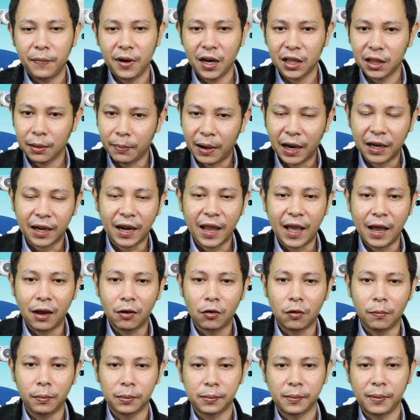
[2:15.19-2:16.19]
รัฐบาลกลาง
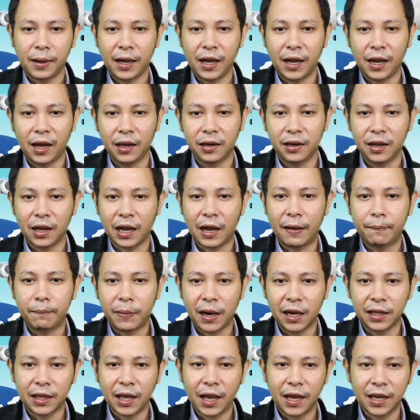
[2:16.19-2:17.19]
ของพม่านะครับ
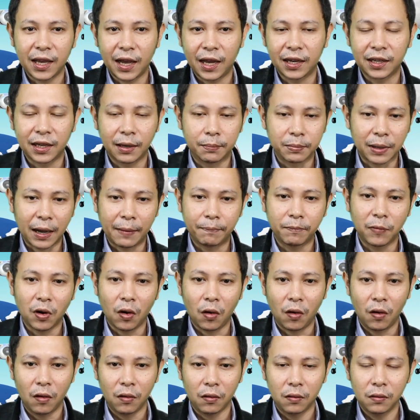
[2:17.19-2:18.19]
ภายใต้การกำกับ
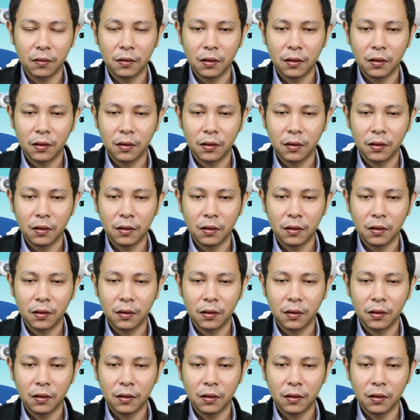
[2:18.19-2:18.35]
ของ